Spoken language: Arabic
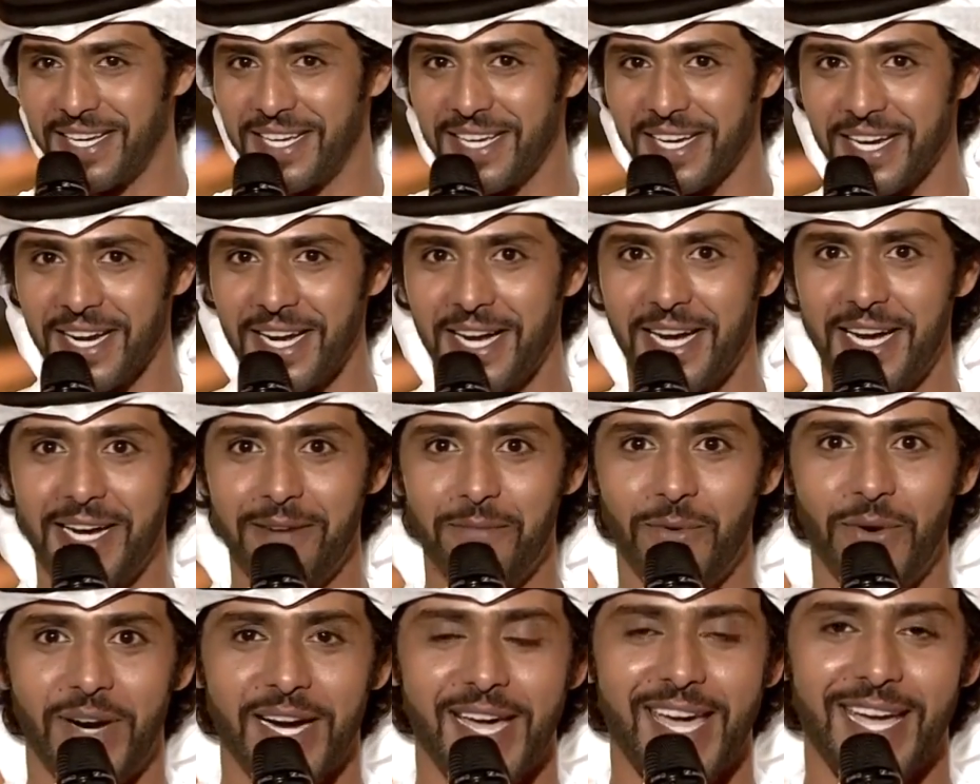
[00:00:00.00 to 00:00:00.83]

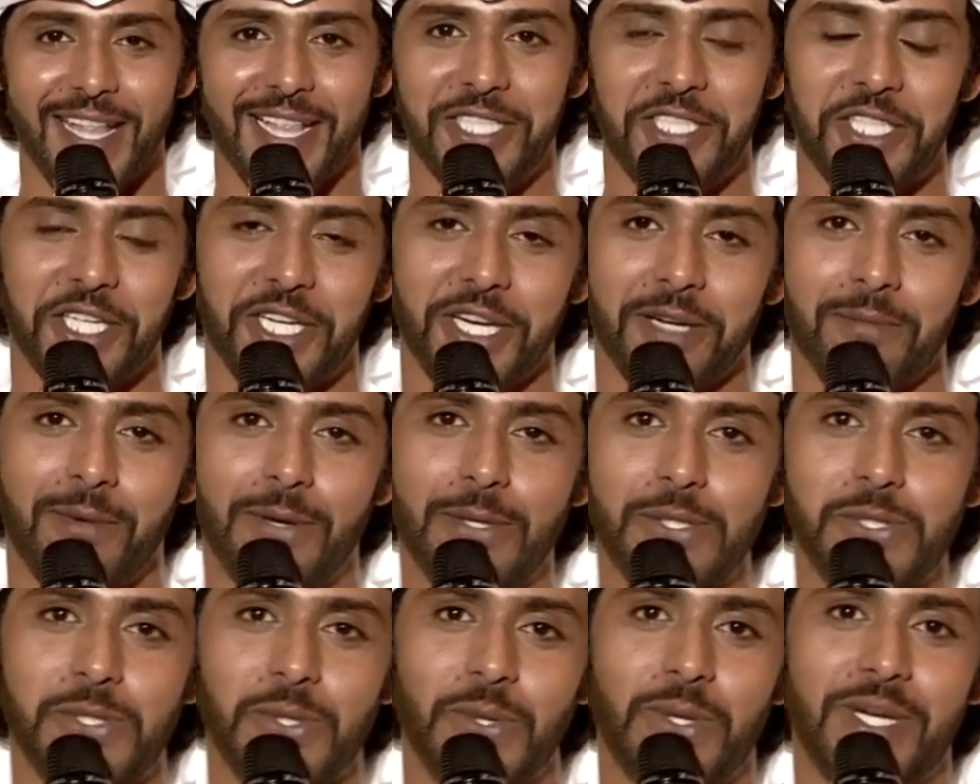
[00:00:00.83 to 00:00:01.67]
الكرام واكيد الشكر
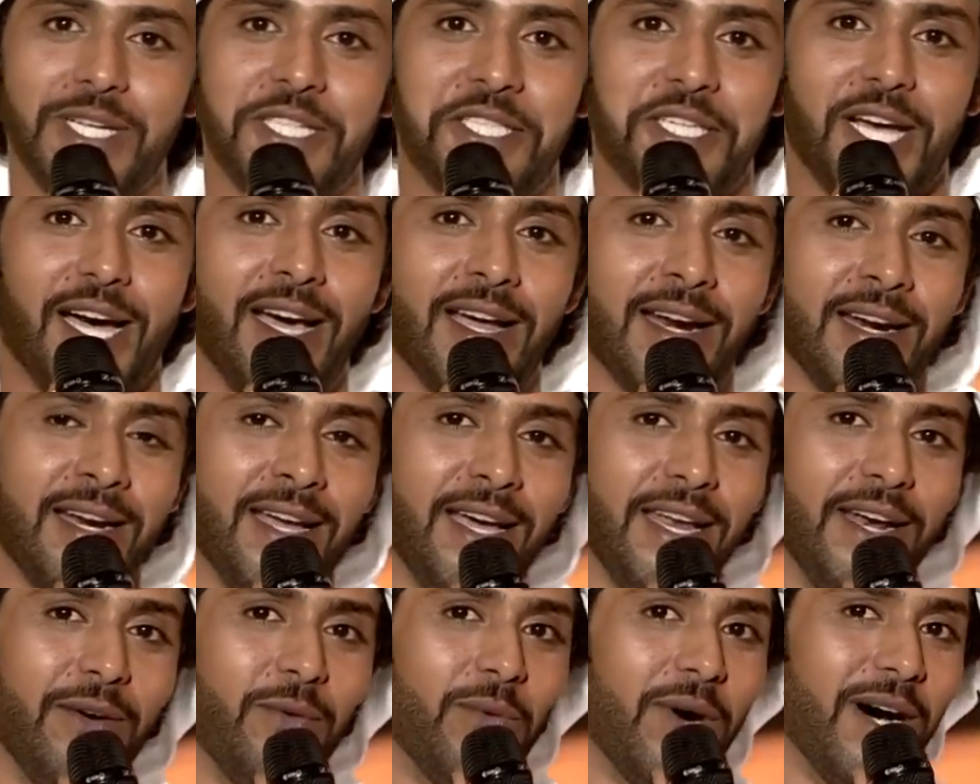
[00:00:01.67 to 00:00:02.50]
موصول
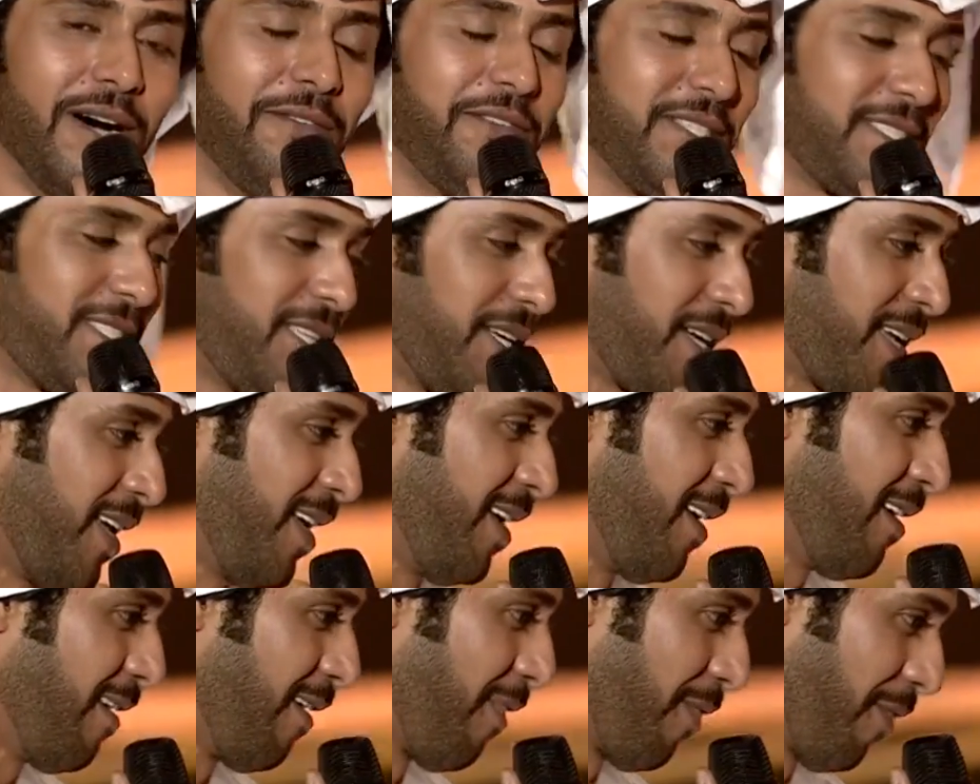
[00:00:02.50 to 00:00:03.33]
لشاعرنا نواف
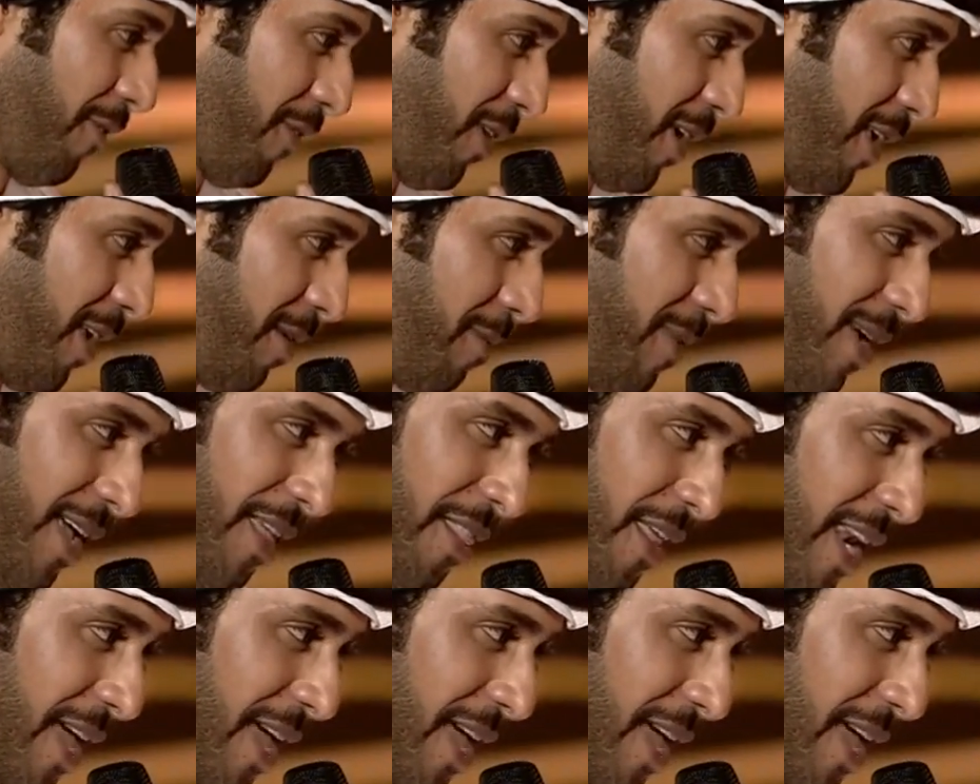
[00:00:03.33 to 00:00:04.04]
التركي الظهيري بيض